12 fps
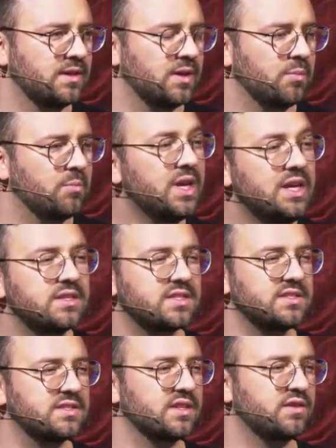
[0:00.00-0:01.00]

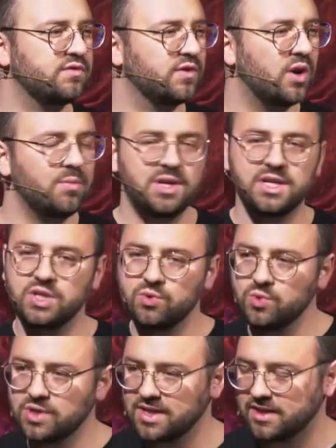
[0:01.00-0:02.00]
Mindestens den frommen
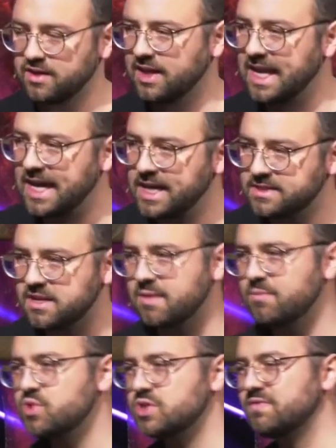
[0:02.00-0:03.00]
Juden hätte klar sein
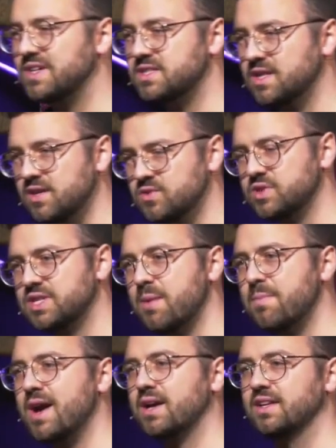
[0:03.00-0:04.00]
müssen, was Jesus da
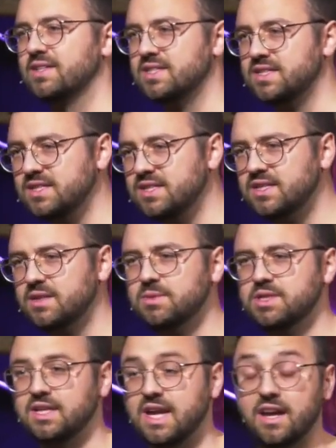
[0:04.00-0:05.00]
macht. Er zitiert nämlich
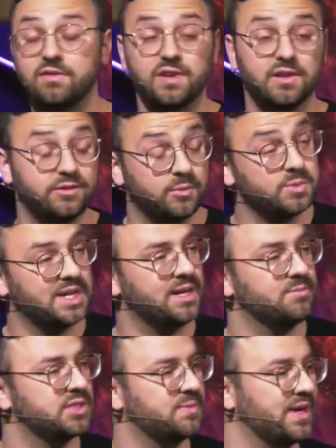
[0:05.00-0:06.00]
den Anfang vom
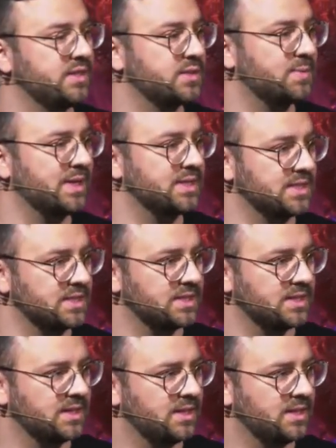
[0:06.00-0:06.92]
Psalm 22.